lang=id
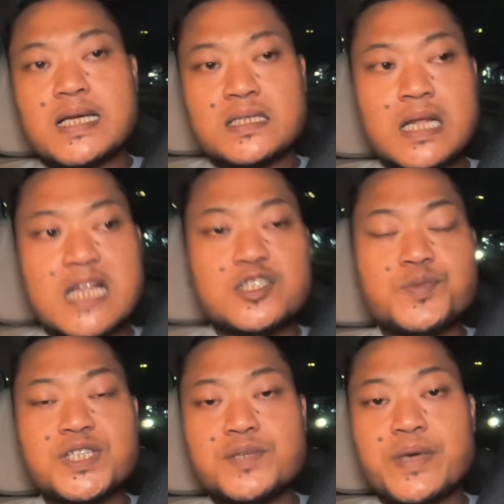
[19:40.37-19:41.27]

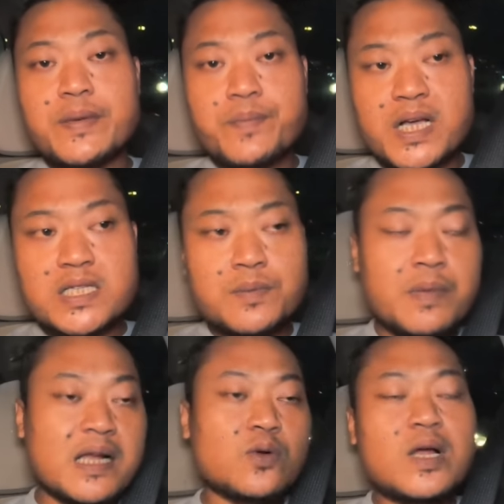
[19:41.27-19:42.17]
transmisi bebas
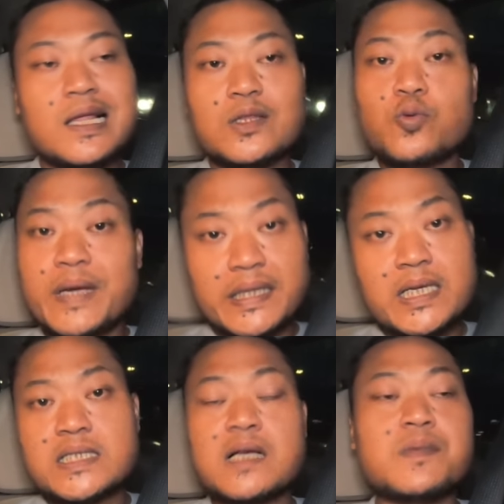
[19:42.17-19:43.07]
manual atau
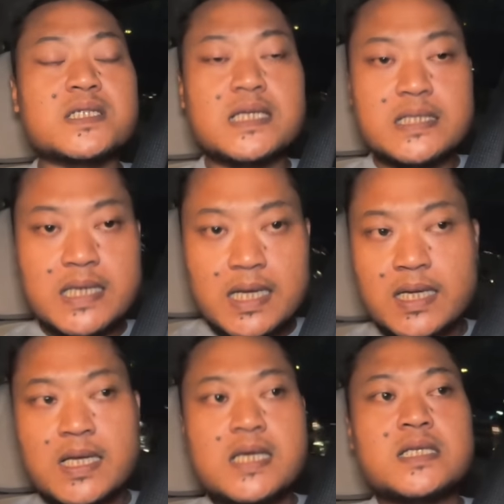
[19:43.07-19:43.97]
matic sama saja
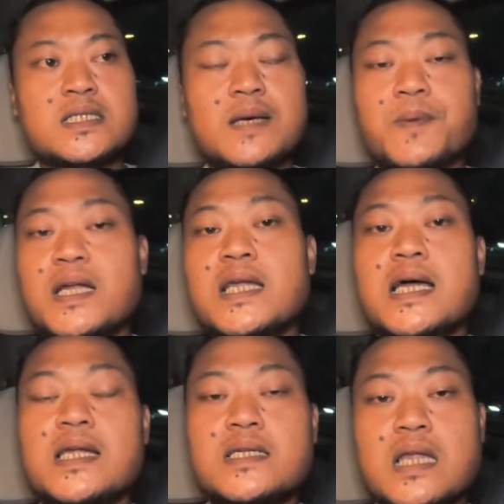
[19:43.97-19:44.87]
siapkan
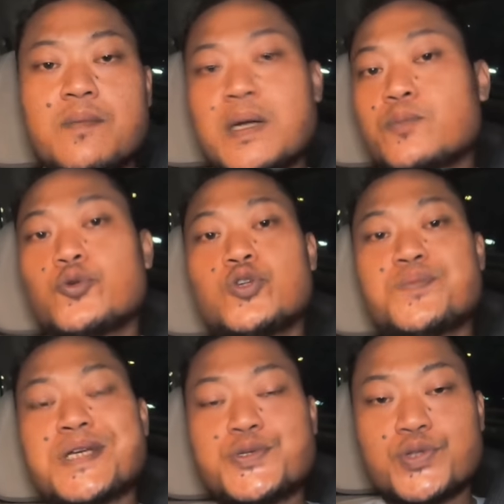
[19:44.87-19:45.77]
dana 85
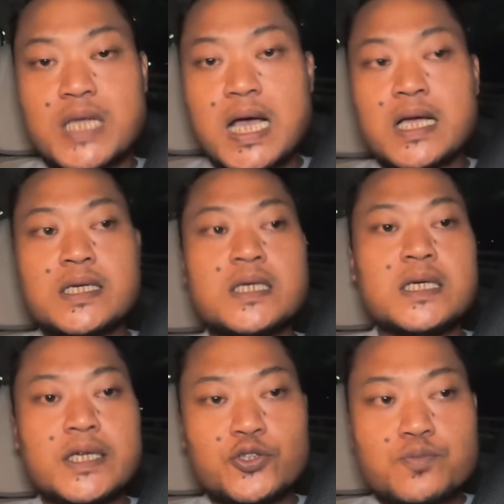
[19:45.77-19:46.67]
juta
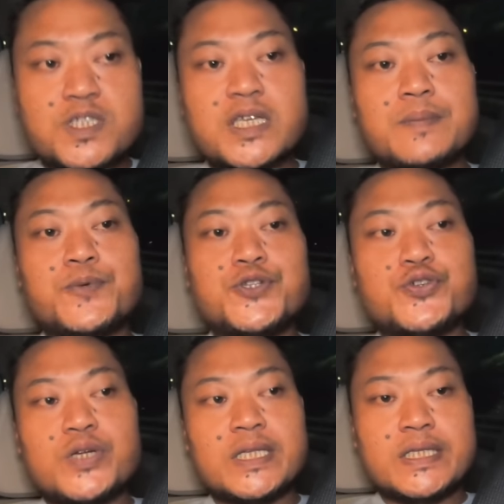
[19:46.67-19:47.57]
itu meskipun
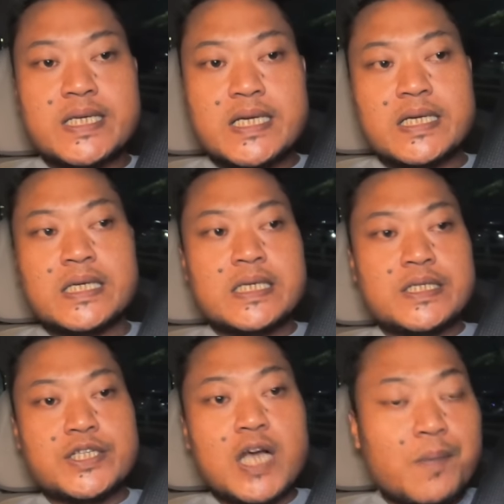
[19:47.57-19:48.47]
unitnya
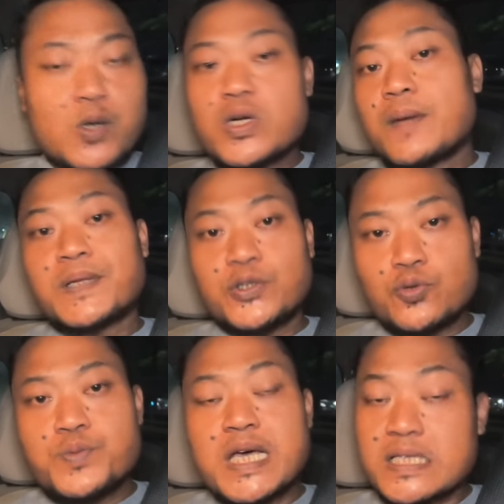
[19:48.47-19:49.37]
jika baru dapat
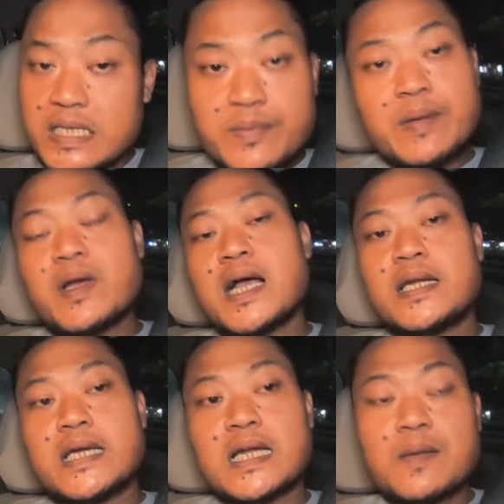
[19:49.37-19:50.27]
itu biasanya memang
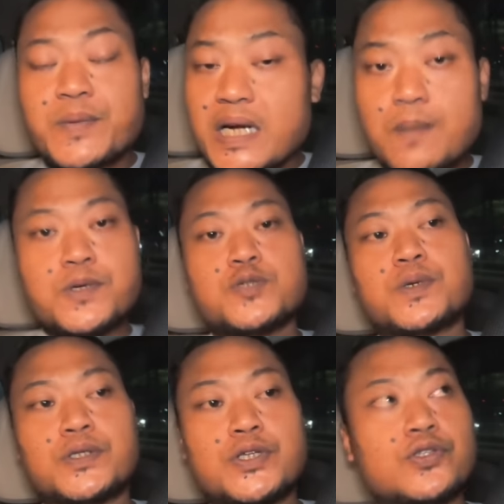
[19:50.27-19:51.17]
ada rapi-rapi
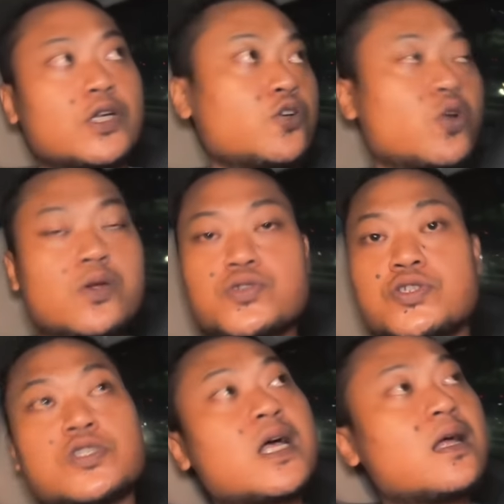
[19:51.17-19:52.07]
seperti interior harus
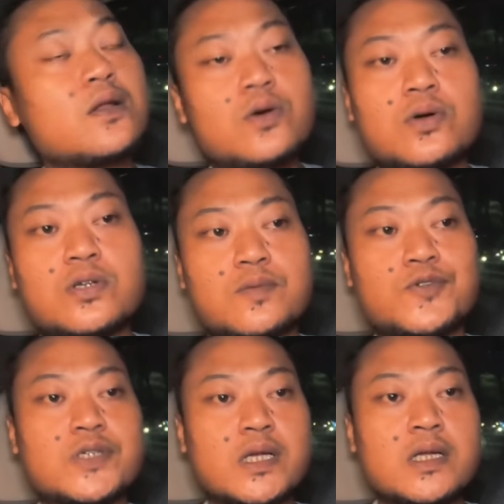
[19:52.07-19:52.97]
di salon
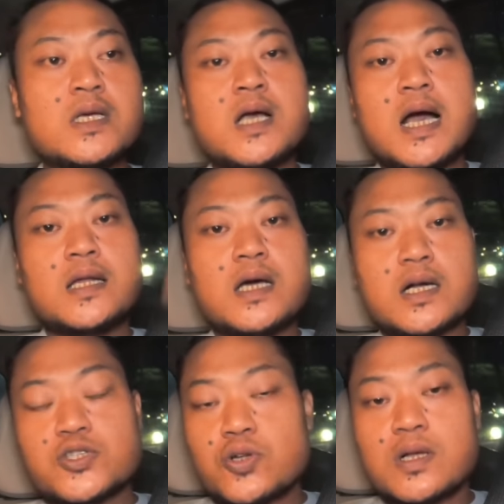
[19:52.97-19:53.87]
kemudian ada
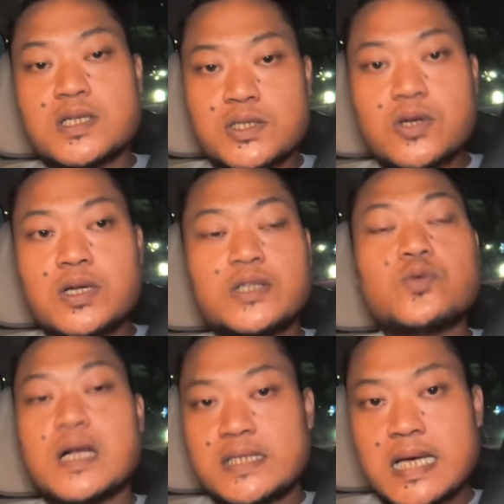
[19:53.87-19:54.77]
ngesol-ngesol
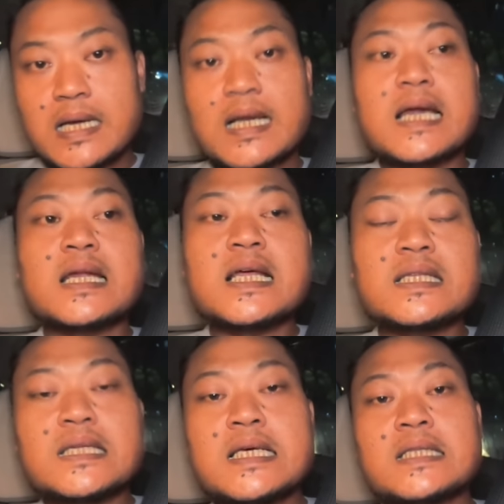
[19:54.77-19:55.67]
itu wajar karena
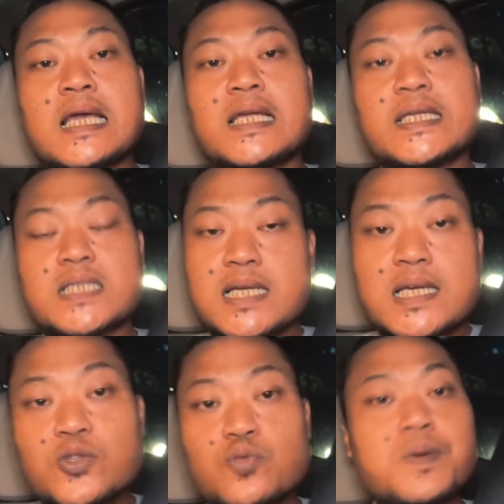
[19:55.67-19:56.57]
target saya
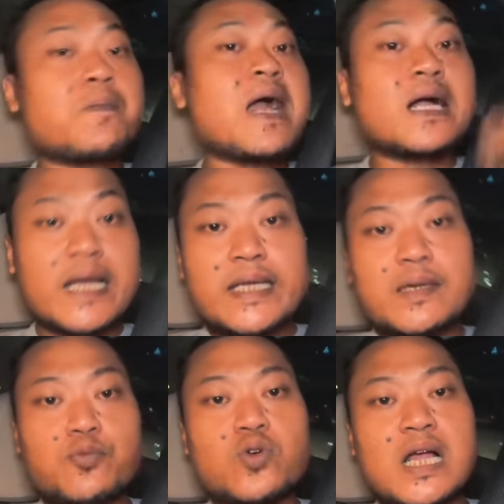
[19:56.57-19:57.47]
itu pemakai
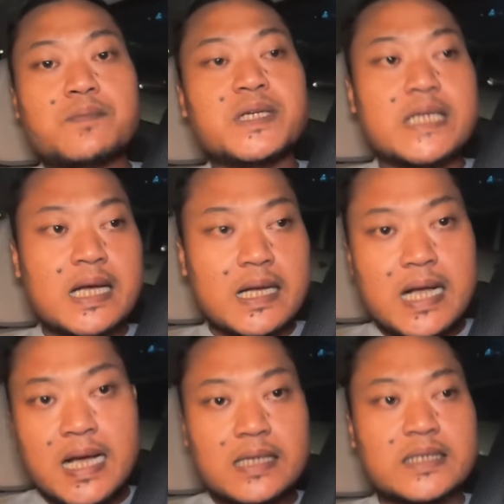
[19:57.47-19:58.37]
ya bukan
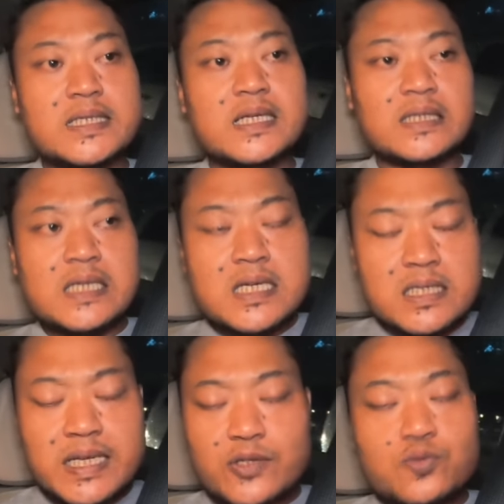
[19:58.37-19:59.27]
pedagang artinya
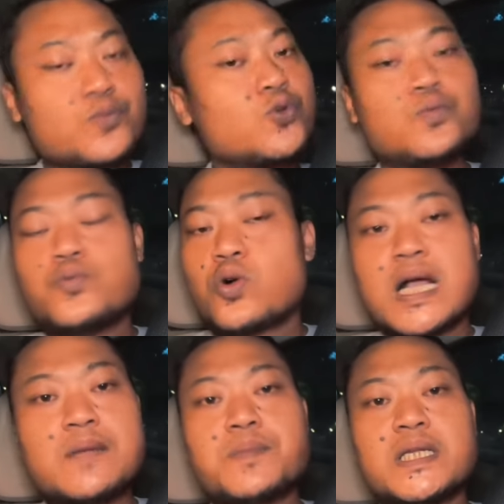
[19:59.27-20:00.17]
saya itu
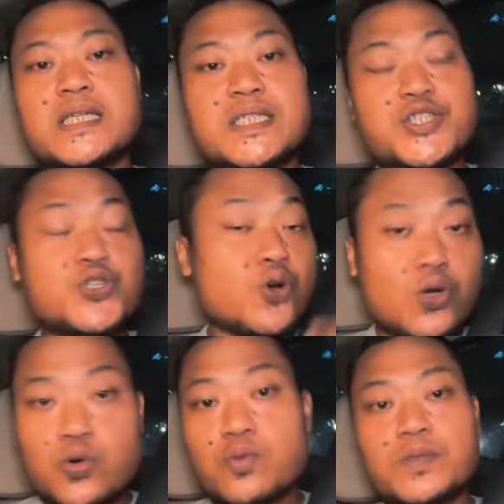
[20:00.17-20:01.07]
bukan beli di
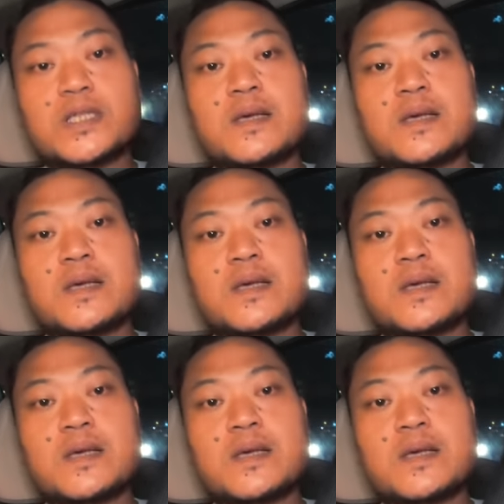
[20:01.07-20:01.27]
showroom